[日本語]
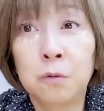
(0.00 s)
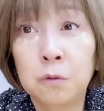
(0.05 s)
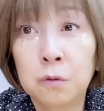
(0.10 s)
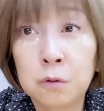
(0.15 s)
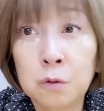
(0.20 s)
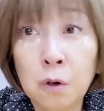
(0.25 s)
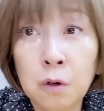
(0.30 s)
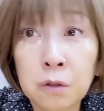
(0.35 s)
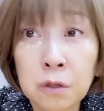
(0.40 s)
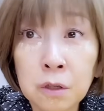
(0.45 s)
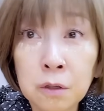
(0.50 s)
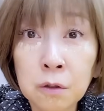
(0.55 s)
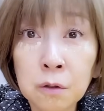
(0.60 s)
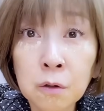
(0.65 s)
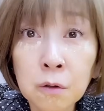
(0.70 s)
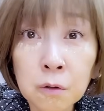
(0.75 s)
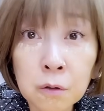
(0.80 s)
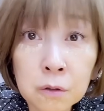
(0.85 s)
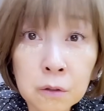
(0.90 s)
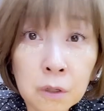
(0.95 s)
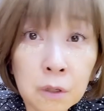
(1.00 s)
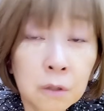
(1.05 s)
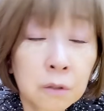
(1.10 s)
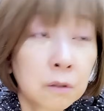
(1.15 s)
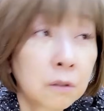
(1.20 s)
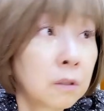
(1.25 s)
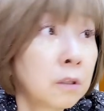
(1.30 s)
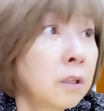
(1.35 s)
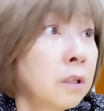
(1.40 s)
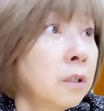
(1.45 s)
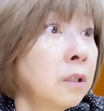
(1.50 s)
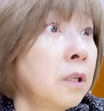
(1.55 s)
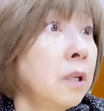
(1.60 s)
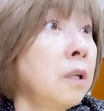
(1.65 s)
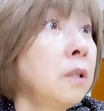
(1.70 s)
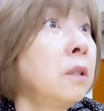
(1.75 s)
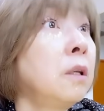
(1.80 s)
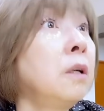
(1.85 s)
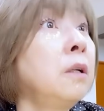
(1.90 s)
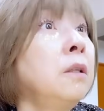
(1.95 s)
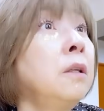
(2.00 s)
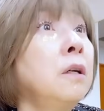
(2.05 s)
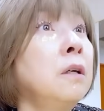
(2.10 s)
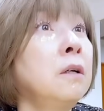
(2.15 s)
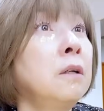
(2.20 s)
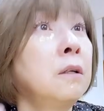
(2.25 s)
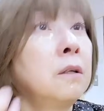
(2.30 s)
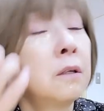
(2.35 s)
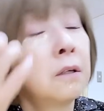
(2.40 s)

最近なんかね、携帯で、